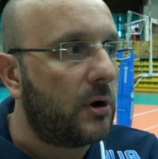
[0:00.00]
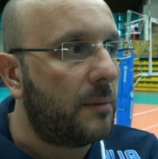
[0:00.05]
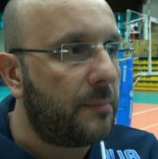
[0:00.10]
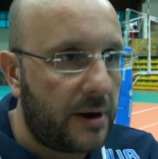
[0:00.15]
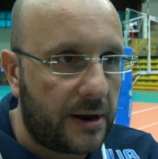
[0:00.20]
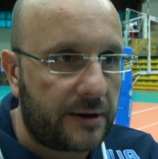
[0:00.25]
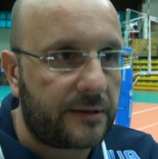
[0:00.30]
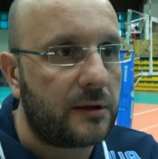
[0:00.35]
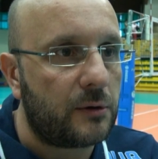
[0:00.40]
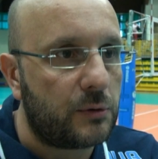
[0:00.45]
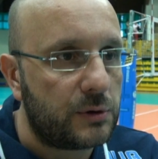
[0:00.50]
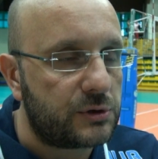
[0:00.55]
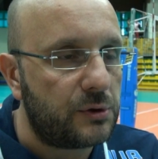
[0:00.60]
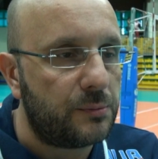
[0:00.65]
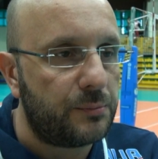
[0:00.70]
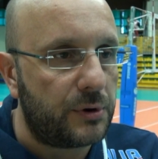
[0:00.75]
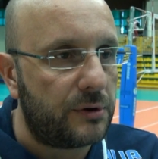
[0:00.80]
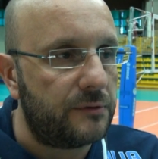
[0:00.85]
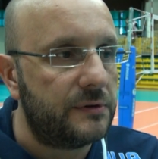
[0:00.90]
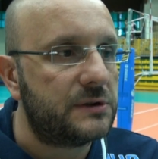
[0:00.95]
a parte questo
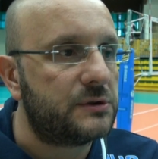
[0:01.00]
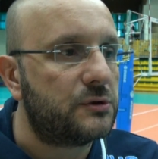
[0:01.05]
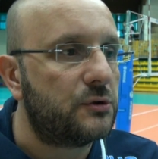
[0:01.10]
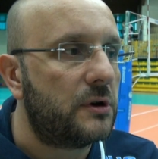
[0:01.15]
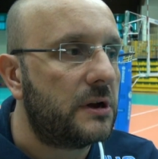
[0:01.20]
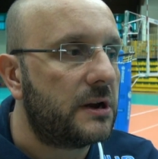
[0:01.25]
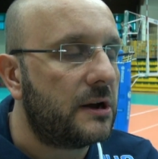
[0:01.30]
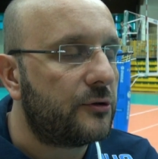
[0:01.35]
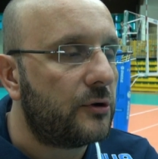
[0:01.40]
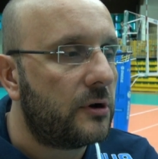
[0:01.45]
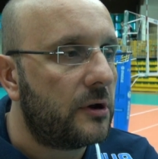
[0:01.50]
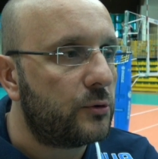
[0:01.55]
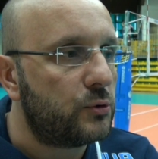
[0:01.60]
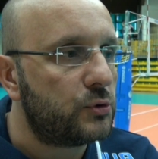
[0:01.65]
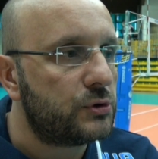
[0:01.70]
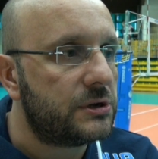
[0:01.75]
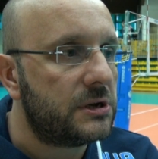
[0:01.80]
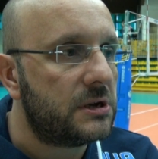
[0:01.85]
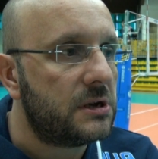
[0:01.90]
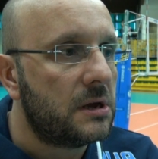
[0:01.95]
imprevisto legato alla
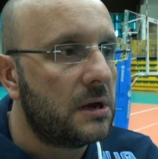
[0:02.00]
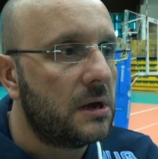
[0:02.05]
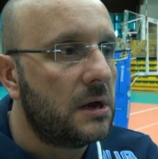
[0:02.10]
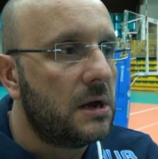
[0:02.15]
Russia,